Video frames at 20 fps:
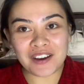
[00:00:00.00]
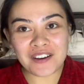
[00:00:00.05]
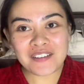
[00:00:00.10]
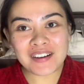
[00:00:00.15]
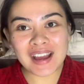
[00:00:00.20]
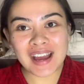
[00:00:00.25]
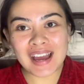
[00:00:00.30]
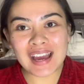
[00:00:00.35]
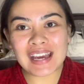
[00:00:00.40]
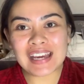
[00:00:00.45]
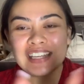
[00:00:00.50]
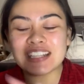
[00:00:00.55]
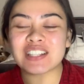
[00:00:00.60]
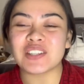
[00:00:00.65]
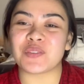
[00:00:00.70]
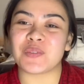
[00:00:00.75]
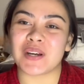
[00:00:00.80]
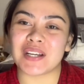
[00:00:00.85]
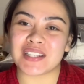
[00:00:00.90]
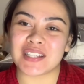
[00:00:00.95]

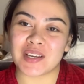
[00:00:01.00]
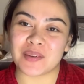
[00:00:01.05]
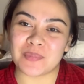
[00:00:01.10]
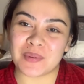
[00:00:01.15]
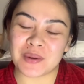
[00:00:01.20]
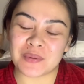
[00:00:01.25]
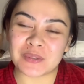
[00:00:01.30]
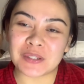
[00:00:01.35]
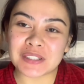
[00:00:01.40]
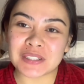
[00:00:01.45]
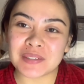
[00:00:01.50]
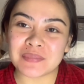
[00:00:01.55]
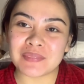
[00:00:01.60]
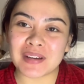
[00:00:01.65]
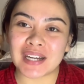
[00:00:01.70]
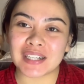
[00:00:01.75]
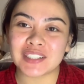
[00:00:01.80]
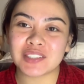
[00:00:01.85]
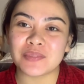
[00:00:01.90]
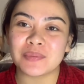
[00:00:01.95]
guys! What's up and welcome
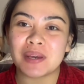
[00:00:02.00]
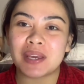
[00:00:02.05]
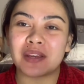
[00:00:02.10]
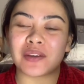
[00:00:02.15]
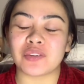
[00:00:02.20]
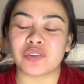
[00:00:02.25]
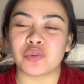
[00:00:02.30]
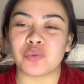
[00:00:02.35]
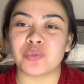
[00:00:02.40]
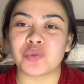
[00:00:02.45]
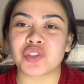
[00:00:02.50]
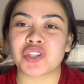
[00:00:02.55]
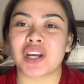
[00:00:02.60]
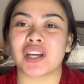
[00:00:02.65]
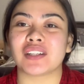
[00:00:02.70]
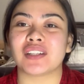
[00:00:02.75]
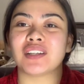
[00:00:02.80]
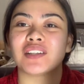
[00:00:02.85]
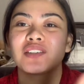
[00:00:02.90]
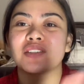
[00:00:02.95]
back to my YouTube
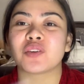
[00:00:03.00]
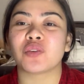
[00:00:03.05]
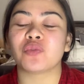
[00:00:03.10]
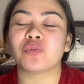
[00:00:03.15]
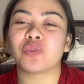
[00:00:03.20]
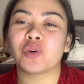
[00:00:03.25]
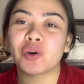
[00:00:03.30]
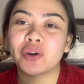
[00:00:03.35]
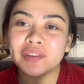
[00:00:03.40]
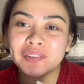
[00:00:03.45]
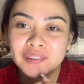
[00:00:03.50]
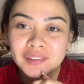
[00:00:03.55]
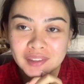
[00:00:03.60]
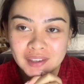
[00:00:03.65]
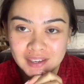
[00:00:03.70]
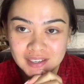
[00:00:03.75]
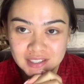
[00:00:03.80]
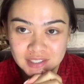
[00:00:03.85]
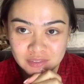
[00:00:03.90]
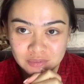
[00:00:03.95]
channel. So for
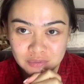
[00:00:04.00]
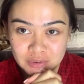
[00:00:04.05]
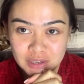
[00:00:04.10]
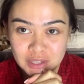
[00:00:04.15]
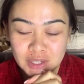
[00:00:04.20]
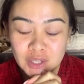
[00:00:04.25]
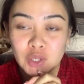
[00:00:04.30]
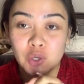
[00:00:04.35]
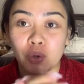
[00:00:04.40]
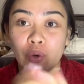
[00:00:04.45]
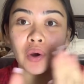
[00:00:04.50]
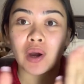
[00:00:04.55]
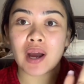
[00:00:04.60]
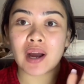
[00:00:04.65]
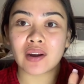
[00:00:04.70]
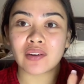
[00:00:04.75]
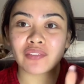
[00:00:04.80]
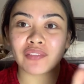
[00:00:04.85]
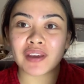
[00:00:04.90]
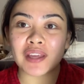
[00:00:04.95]
today's video,
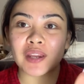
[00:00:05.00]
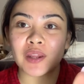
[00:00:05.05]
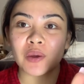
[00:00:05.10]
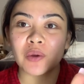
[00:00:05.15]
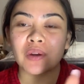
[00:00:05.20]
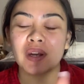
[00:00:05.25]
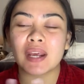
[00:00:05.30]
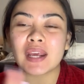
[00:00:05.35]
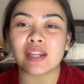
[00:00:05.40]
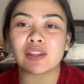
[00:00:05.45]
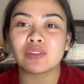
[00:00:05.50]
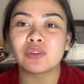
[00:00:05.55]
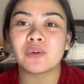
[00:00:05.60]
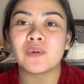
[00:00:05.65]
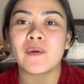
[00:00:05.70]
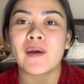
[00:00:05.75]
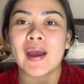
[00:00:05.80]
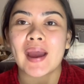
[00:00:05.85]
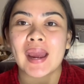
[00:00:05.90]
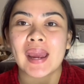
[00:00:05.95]
ang video na
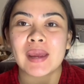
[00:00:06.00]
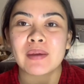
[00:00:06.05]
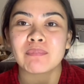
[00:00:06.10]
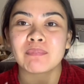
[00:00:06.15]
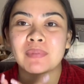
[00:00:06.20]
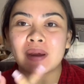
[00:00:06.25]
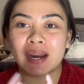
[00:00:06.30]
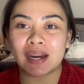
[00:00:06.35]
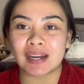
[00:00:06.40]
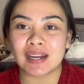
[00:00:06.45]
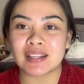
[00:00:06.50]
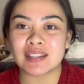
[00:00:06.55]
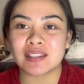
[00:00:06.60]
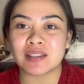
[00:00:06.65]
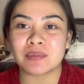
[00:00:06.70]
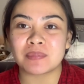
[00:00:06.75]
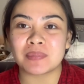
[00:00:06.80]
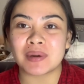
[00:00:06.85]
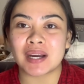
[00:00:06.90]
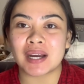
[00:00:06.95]
ito ay para
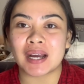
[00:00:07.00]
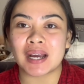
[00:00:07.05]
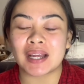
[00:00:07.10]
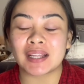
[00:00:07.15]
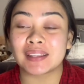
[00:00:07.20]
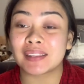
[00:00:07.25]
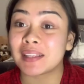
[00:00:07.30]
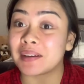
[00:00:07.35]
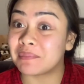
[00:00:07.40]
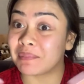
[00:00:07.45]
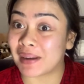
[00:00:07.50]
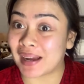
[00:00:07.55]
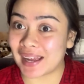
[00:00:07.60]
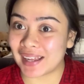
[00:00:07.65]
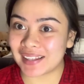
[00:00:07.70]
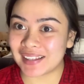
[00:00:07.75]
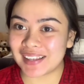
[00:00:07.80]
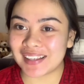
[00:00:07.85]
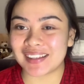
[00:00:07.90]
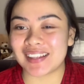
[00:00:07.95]
sa mga
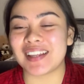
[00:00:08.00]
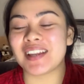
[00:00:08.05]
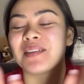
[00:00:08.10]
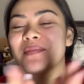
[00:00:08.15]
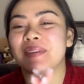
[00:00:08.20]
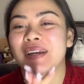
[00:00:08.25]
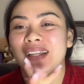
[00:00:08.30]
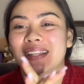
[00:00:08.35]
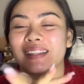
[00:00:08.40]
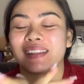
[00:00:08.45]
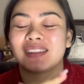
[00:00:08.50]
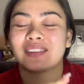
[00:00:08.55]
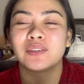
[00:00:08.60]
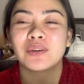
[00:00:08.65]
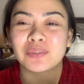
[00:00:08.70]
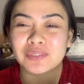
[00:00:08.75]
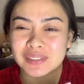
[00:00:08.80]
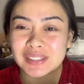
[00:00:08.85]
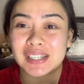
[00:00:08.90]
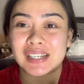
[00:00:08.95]
tamad. Hindi naman
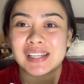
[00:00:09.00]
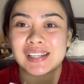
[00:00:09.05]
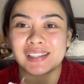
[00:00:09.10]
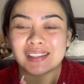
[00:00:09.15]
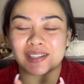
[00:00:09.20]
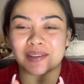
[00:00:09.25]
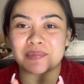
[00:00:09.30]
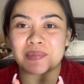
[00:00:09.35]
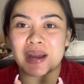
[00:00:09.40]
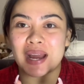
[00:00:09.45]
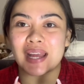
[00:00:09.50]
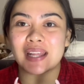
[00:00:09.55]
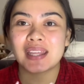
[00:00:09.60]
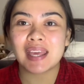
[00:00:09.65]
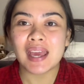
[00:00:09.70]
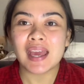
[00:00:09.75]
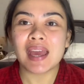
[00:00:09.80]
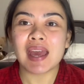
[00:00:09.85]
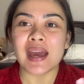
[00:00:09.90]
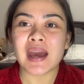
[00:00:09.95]
totally tamad.
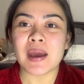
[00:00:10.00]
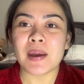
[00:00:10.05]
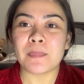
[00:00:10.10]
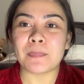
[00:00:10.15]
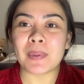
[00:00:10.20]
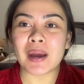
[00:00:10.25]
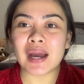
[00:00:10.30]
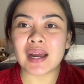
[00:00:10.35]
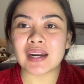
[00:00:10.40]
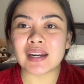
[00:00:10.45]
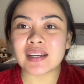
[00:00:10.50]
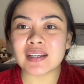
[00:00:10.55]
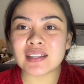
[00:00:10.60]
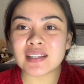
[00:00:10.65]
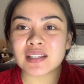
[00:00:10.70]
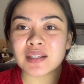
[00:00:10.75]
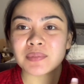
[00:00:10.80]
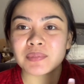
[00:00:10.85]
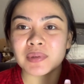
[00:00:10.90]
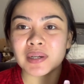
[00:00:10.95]
Para
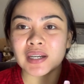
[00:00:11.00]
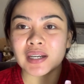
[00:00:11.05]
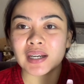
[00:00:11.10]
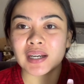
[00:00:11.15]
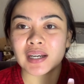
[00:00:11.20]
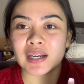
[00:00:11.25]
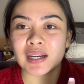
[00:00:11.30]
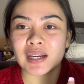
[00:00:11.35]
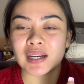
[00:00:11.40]
sa mga